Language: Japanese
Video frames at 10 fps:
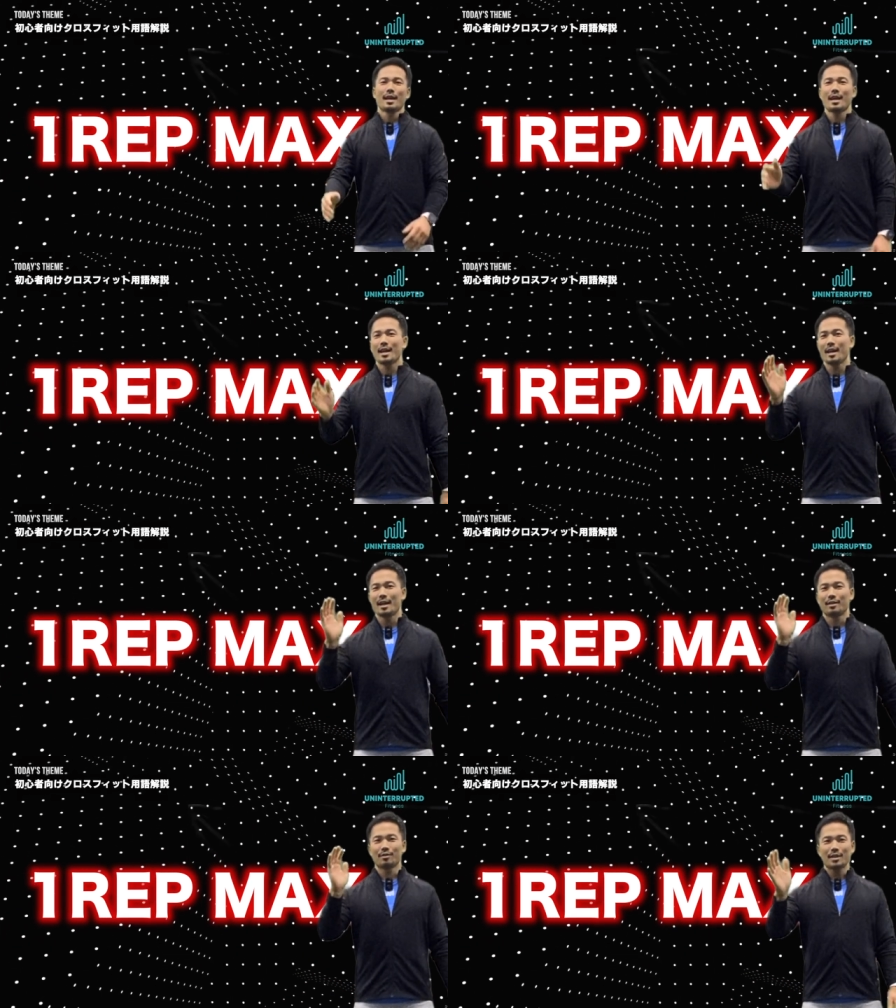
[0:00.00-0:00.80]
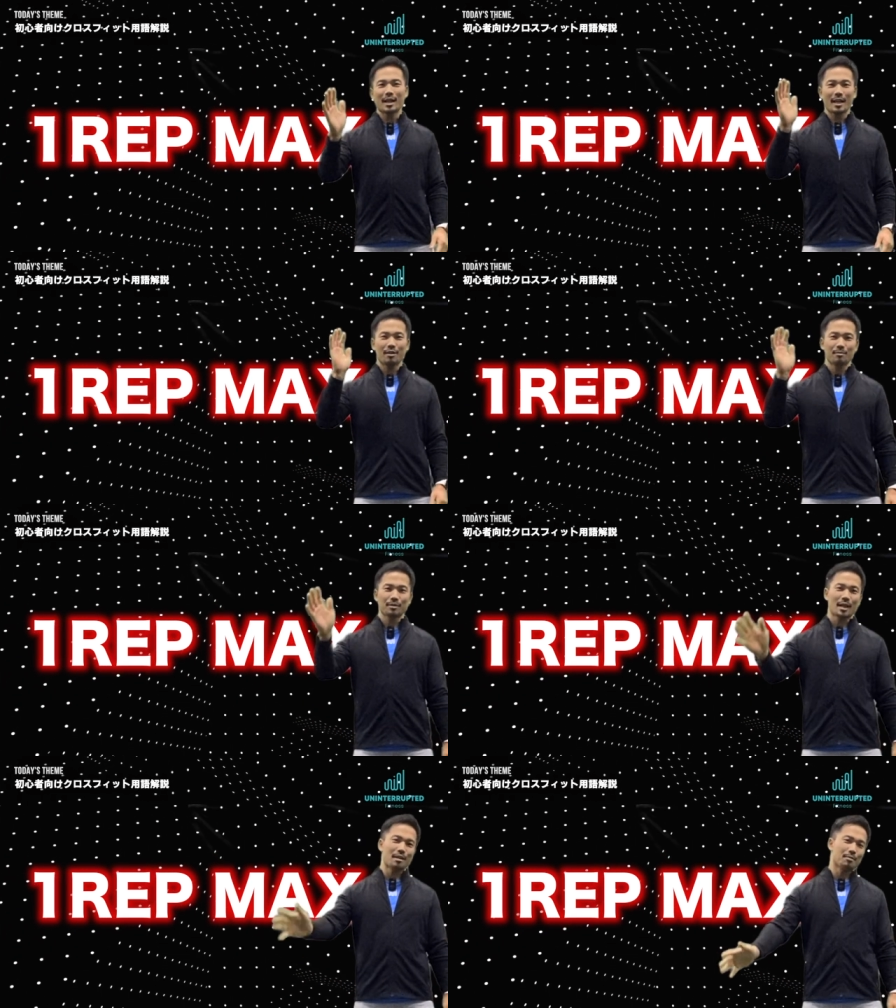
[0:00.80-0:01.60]
えー、どれだけ
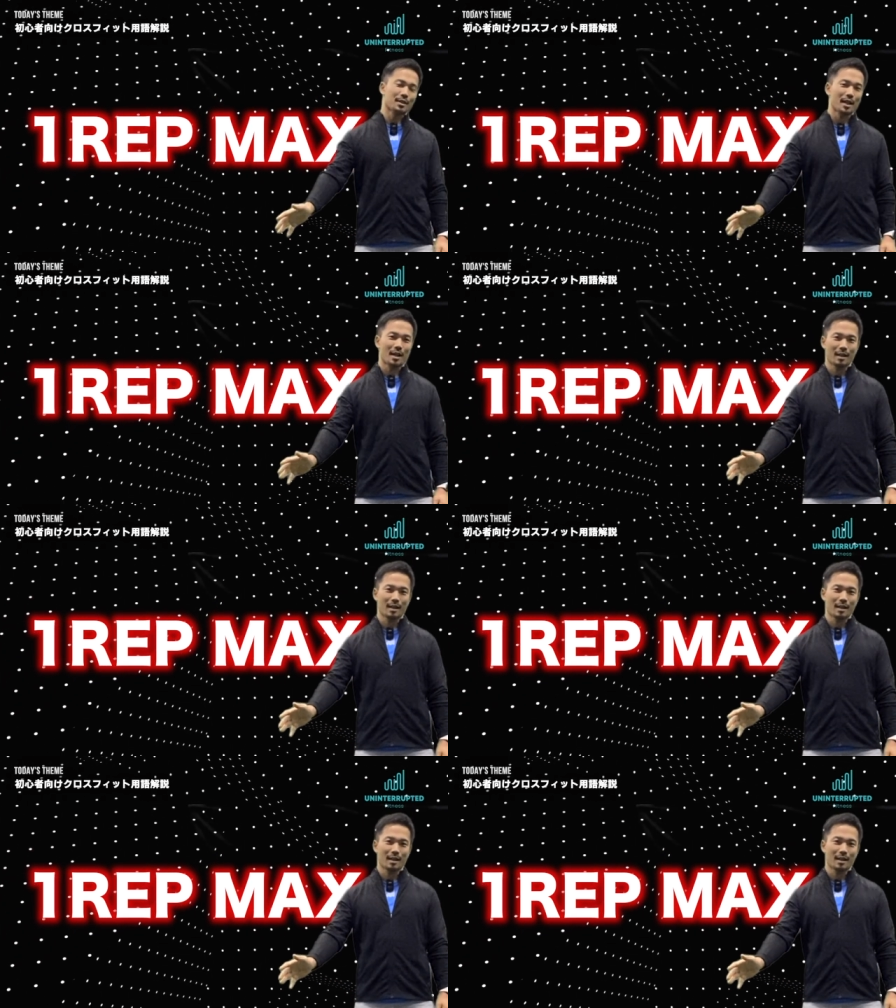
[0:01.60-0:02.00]
重たい重さが